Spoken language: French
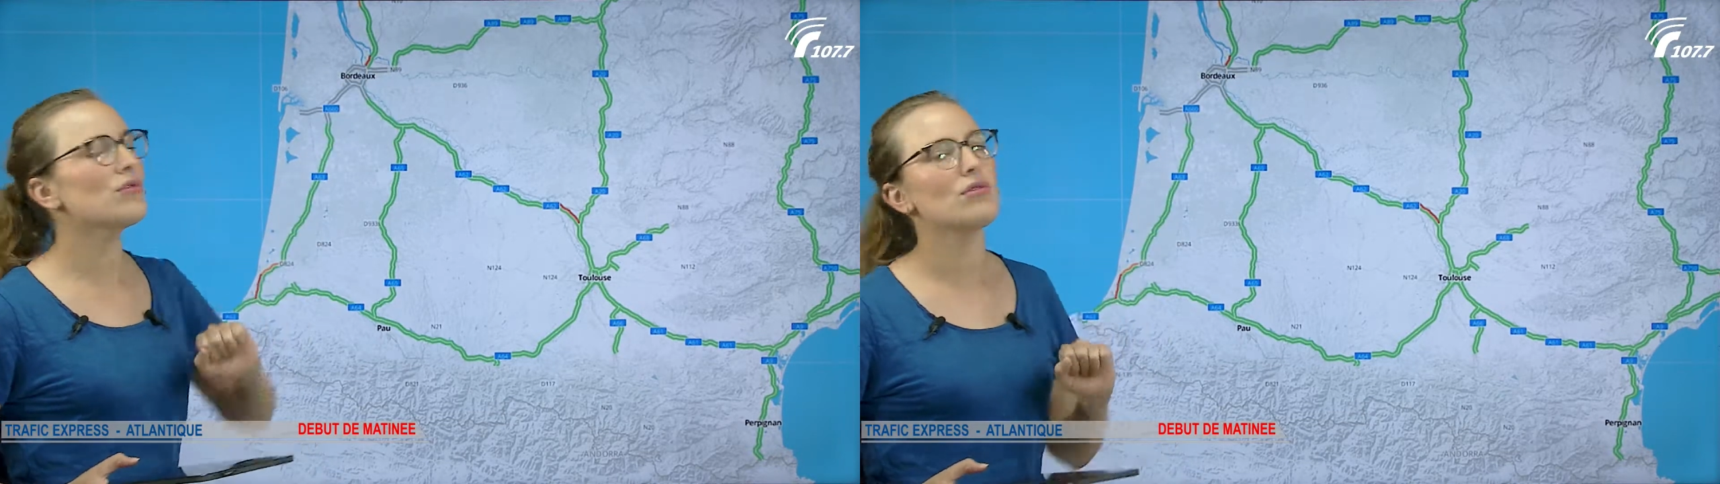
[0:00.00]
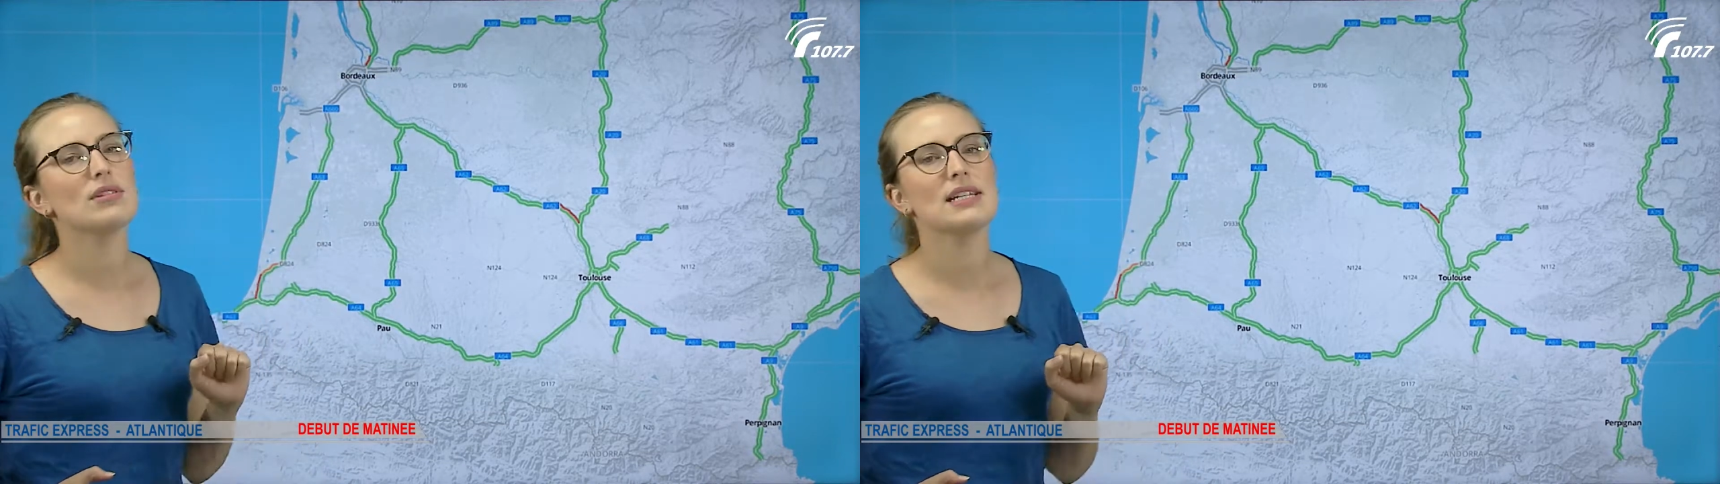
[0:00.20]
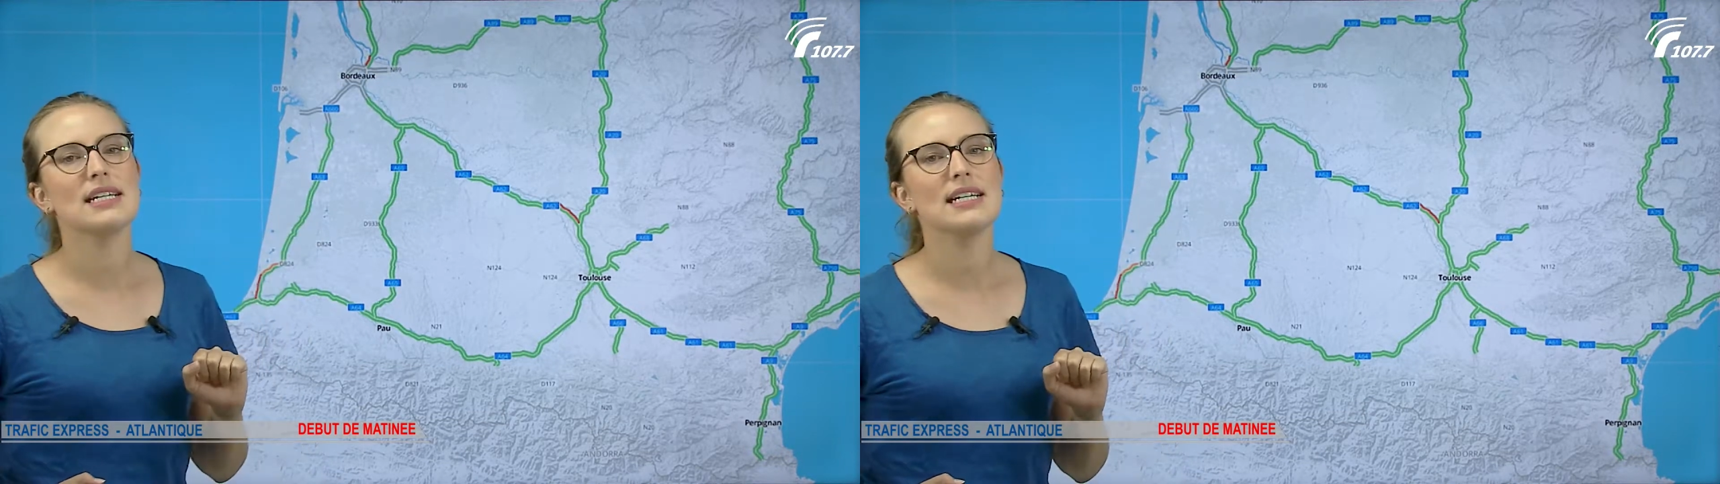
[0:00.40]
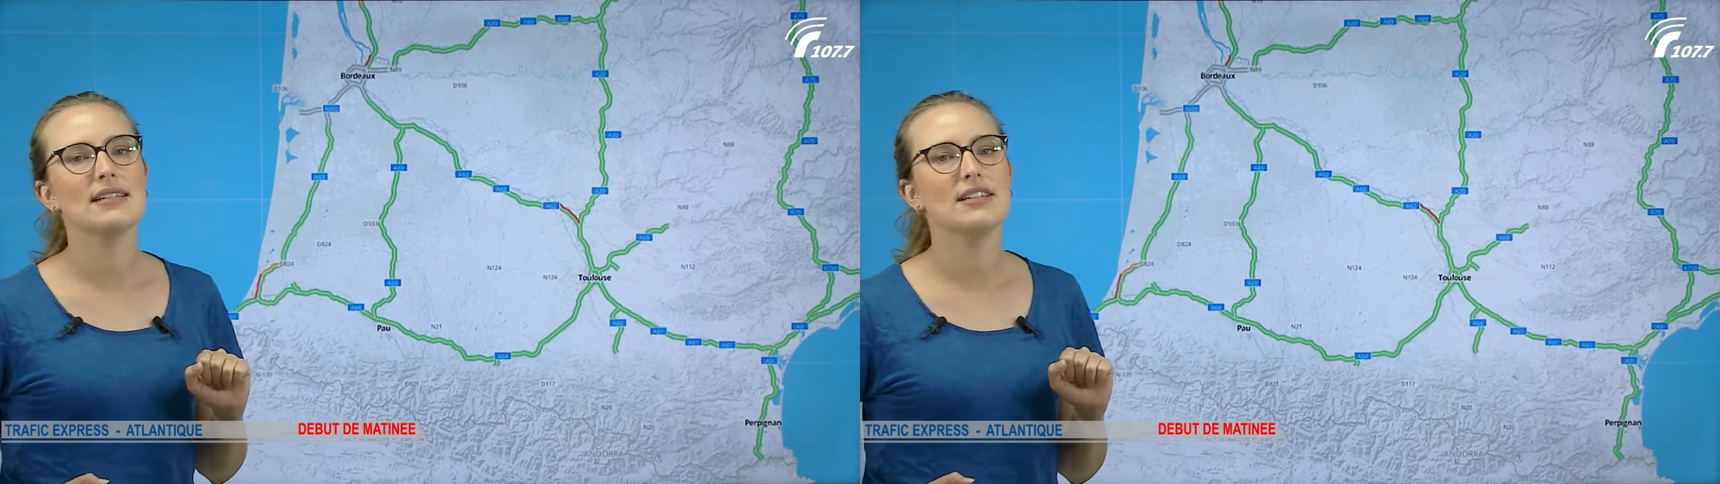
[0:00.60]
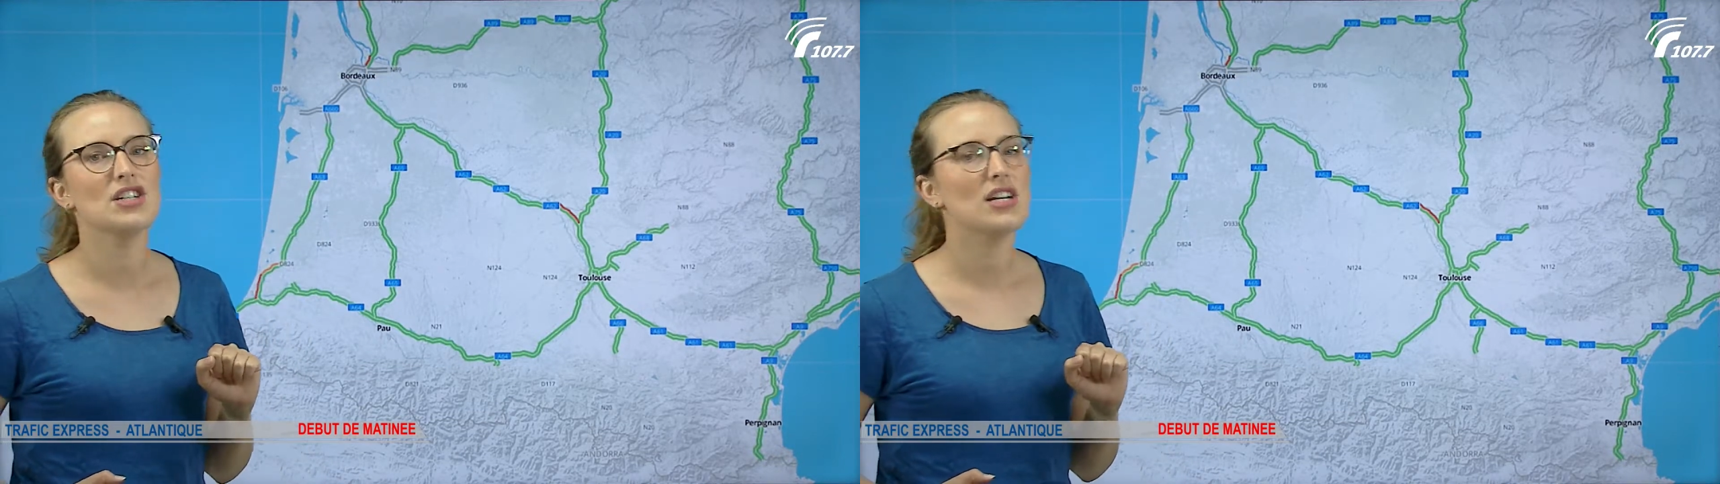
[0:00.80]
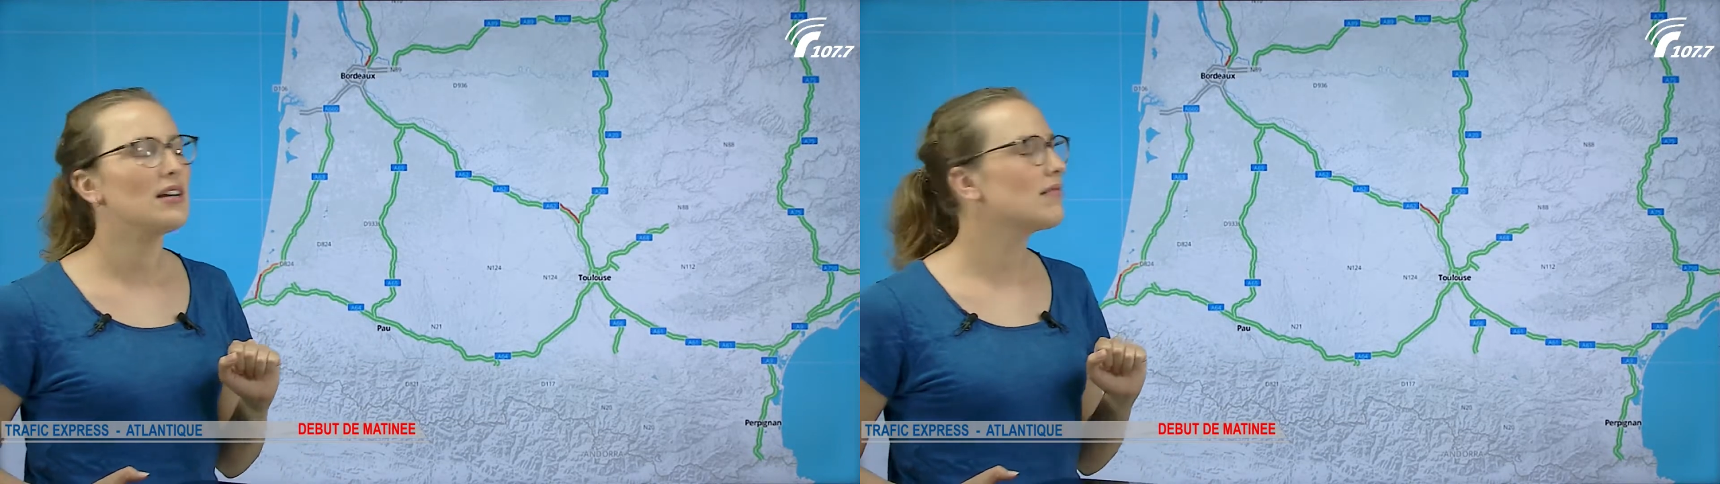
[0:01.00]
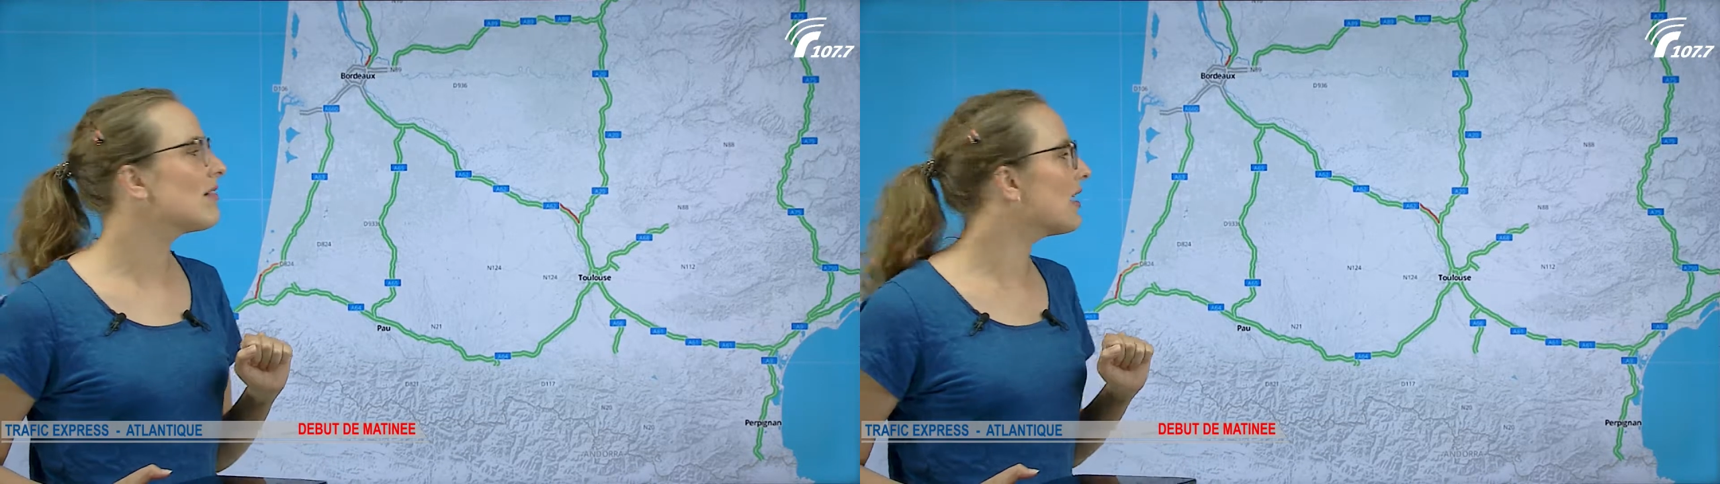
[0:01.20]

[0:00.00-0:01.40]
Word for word: euh, ça y est, déjà euh,